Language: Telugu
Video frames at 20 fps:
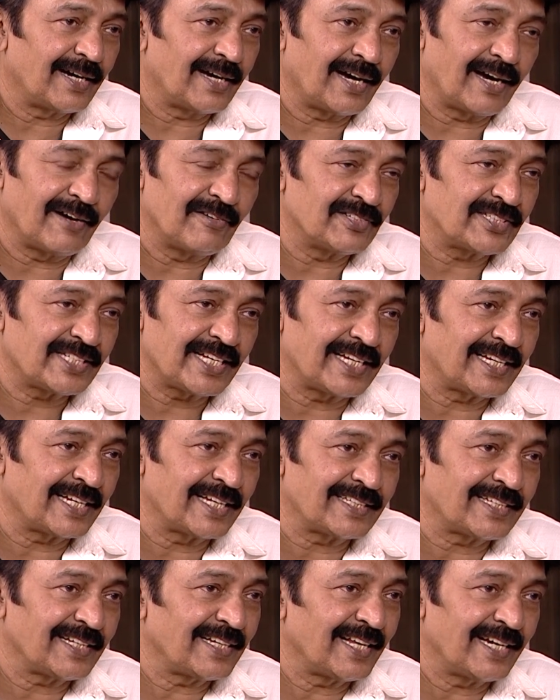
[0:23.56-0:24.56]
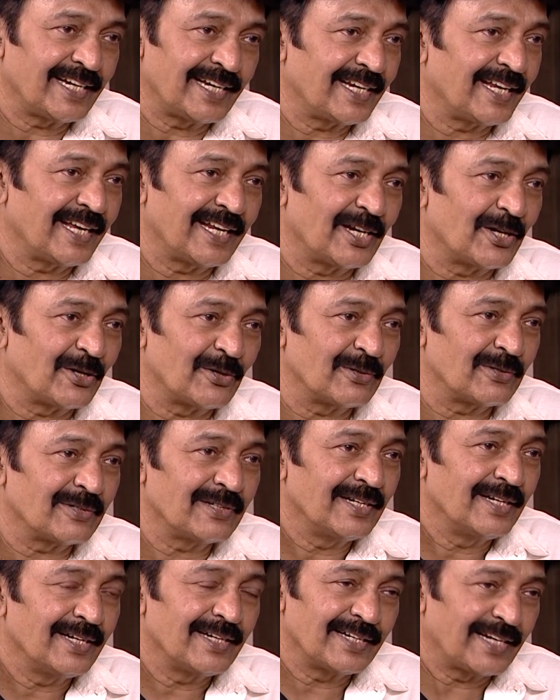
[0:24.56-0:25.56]
ఆ విషయానికి అయితే వెళ్ళనే వెళ్ళను
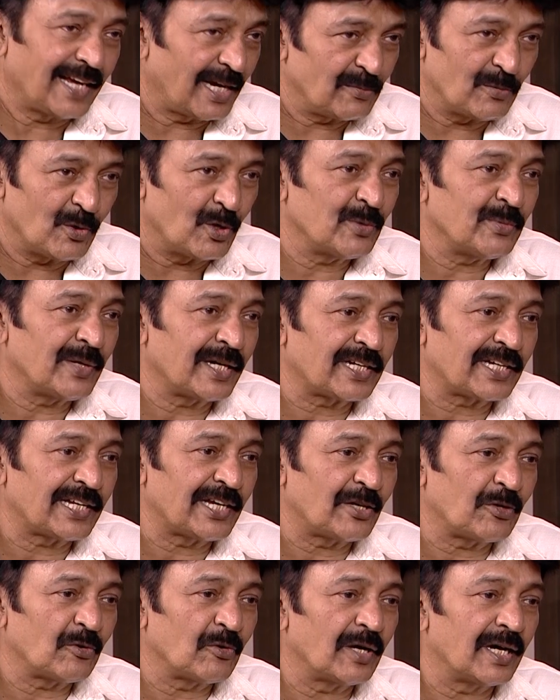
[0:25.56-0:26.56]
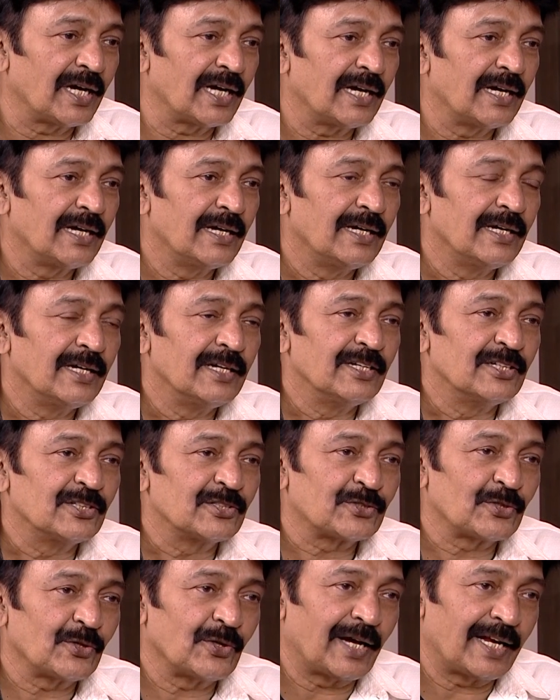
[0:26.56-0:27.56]
నాకు మోమాట ఎక్కువ
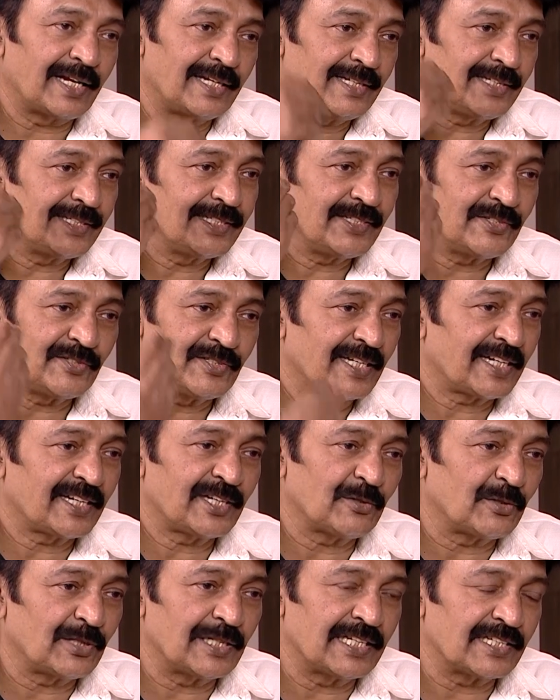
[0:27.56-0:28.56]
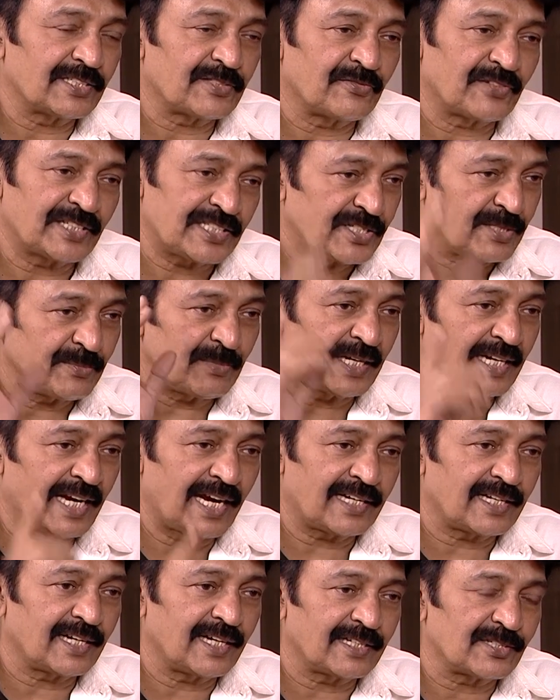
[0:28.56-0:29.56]
సో అన్ని జీవితాగే వదిలేసి ఫస్ట్ మా
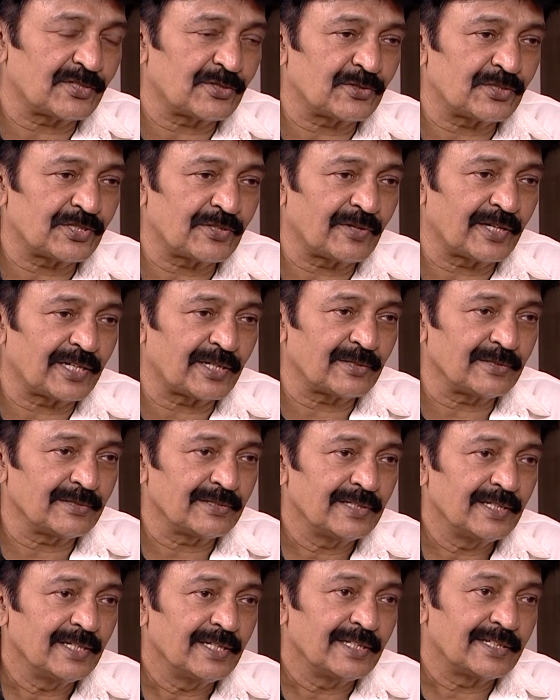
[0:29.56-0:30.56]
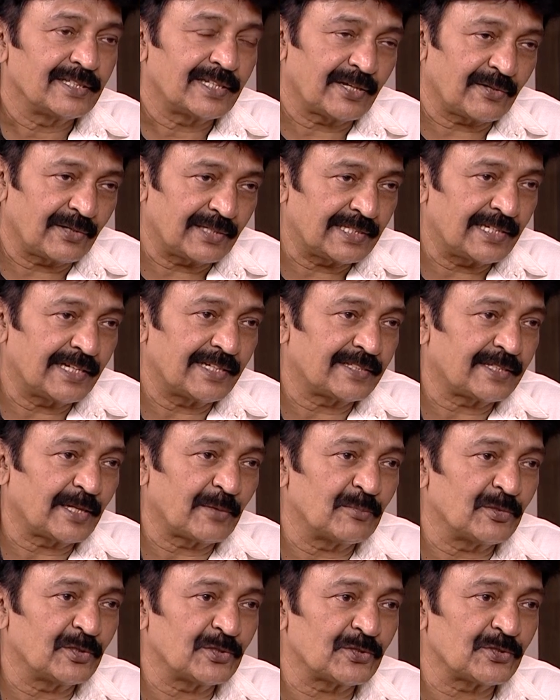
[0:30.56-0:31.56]
నాన్నగారు చూసేవారు తర్వాత నా
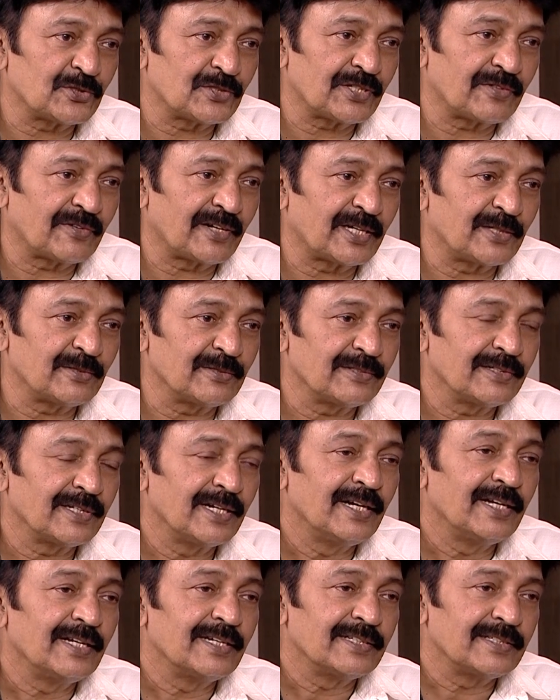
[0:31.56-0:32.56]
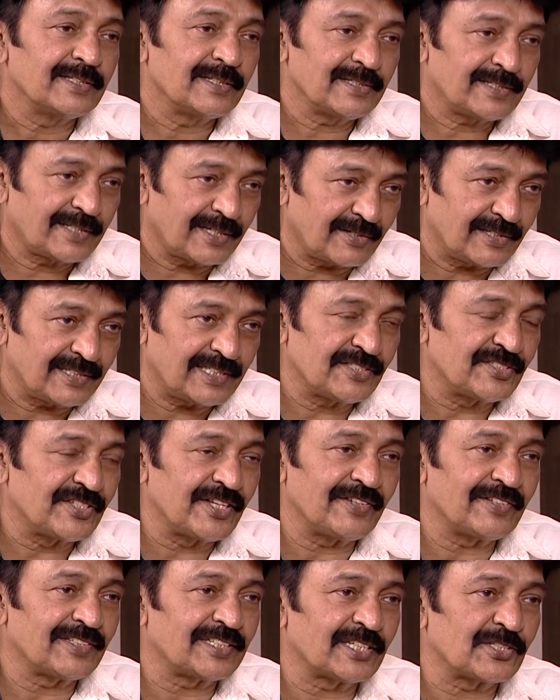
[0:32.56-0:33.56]
తమ్ముడు చూసేవాడు తర్వాత
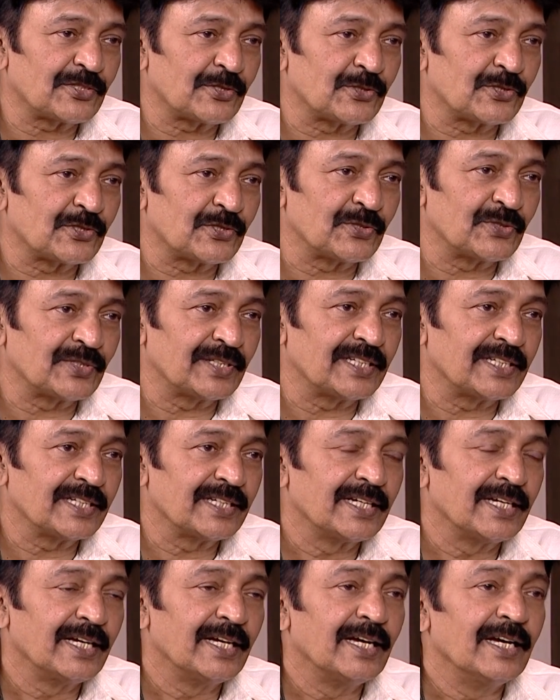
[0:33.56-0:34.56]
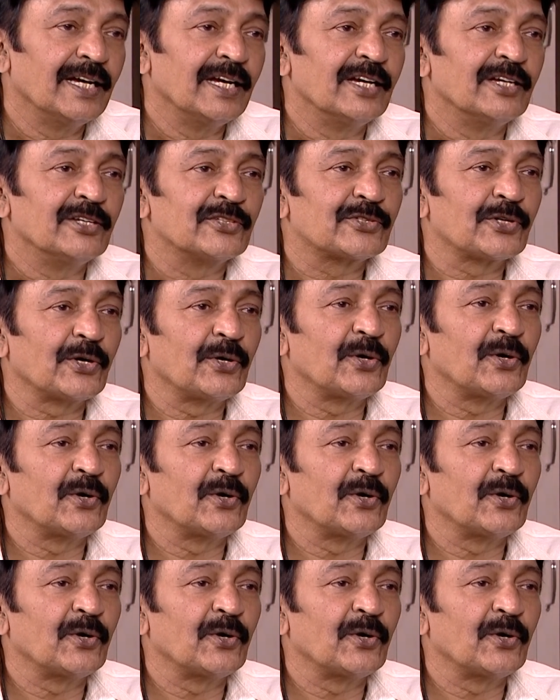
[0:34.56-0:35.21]
జీవిత చూస్తుంది సో